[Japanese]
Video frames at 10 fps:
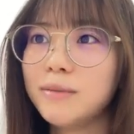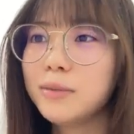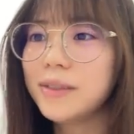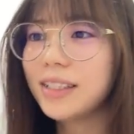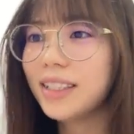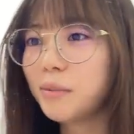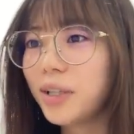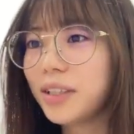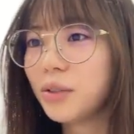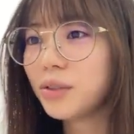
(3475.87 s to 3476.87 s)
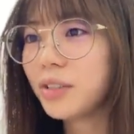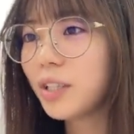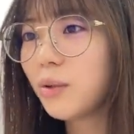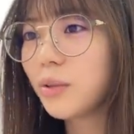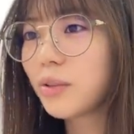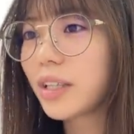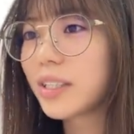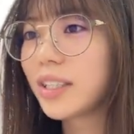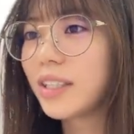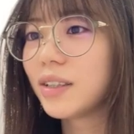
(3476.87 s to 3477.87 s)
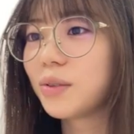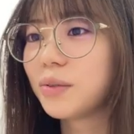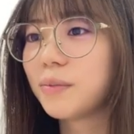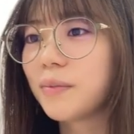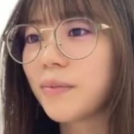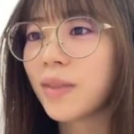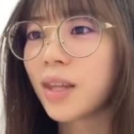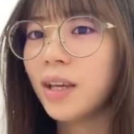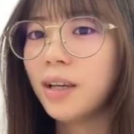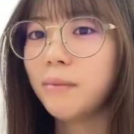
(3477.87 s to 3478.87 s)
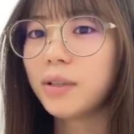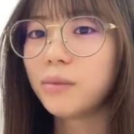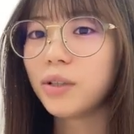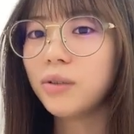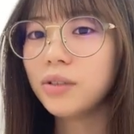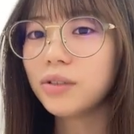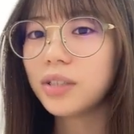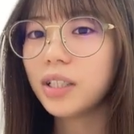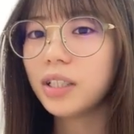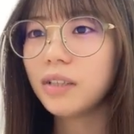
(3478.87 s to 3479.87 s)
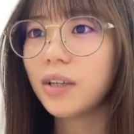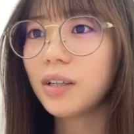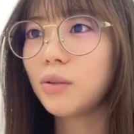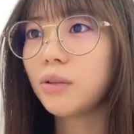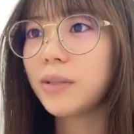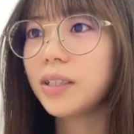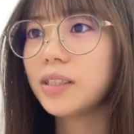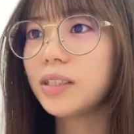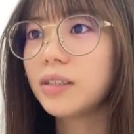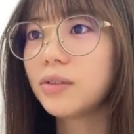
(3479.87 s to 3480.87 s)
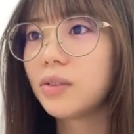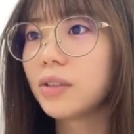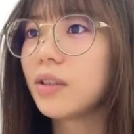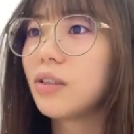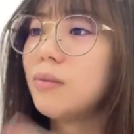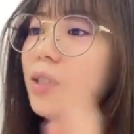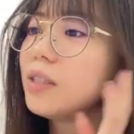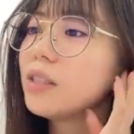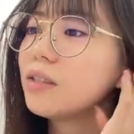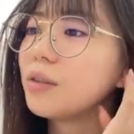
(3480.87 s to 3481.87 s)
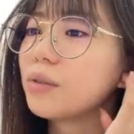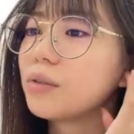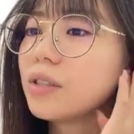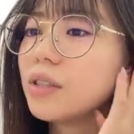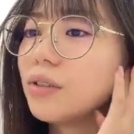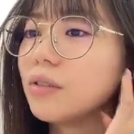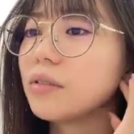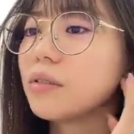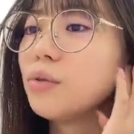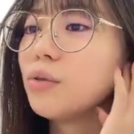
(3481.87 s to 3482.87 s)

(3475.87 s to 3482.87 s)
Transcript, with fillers: MBTI もはや女心とかじゃないけどまあでも基本女性って割とロマンチストというかロマンチックなこと好きな人は絶対多